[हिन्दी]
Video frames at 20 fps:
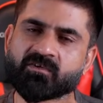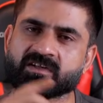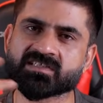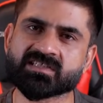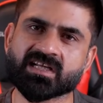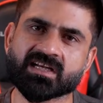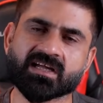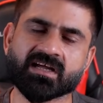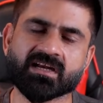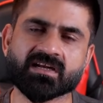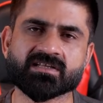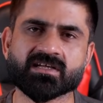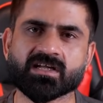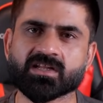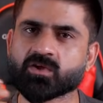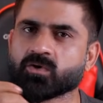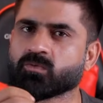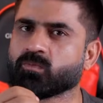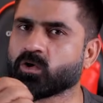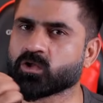आफ्टर सेल करने
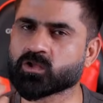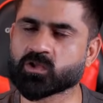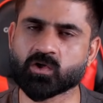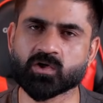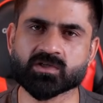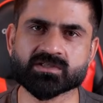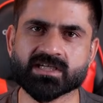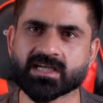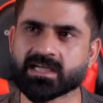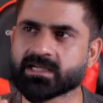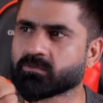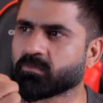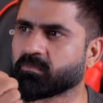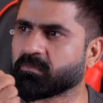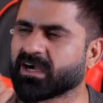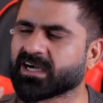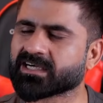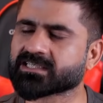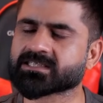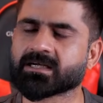जाते हो बहुत लॉस है
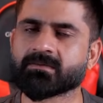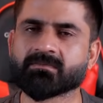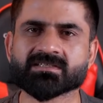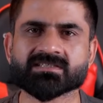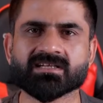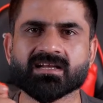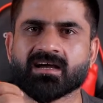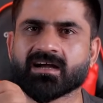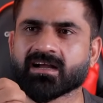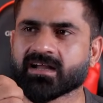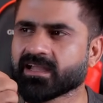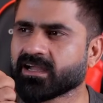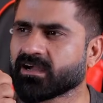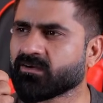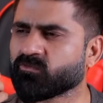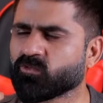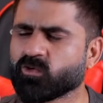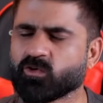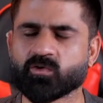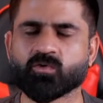पार्ट्स का मसला आ गया
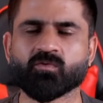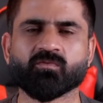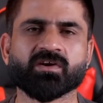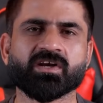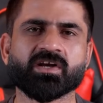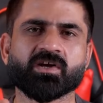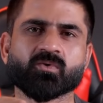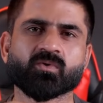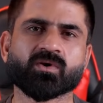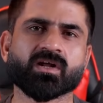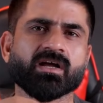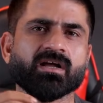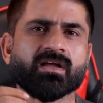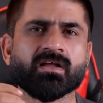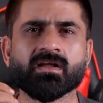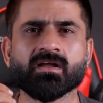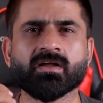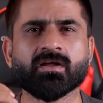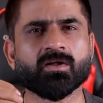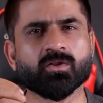फ़ोन ओवर हीट हो रहा
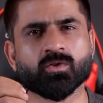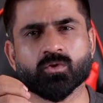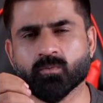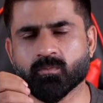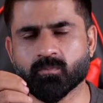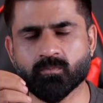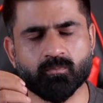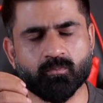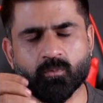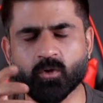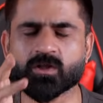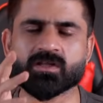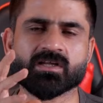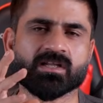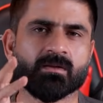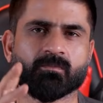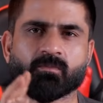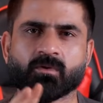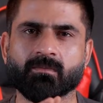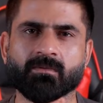है तो बहुत
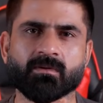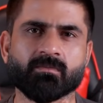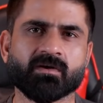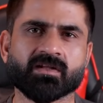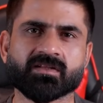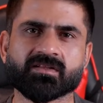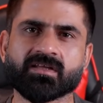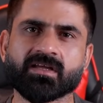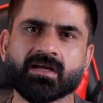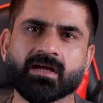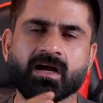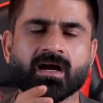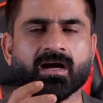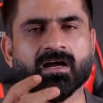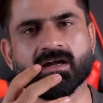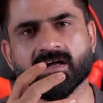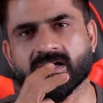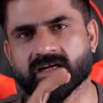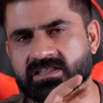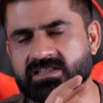ज़्यादा प्रॉब्लम आती है
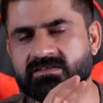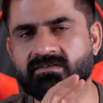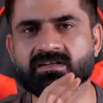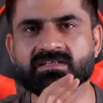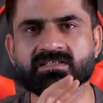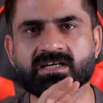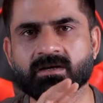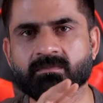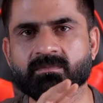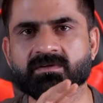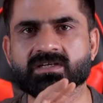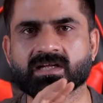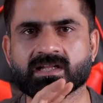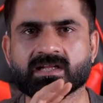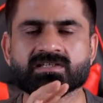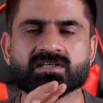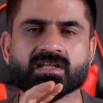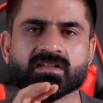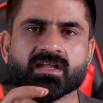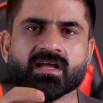हाँ कराची वाली साइड पे
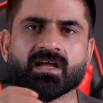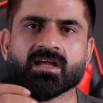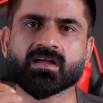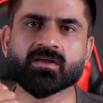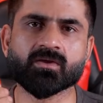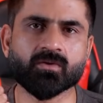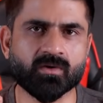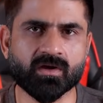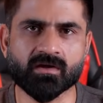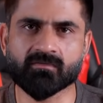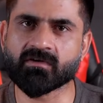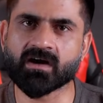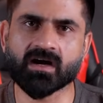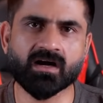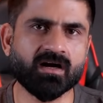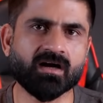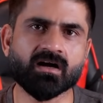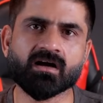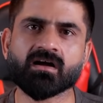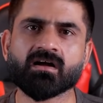ज़्यादा चलता है क्योंकि
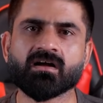वहाँ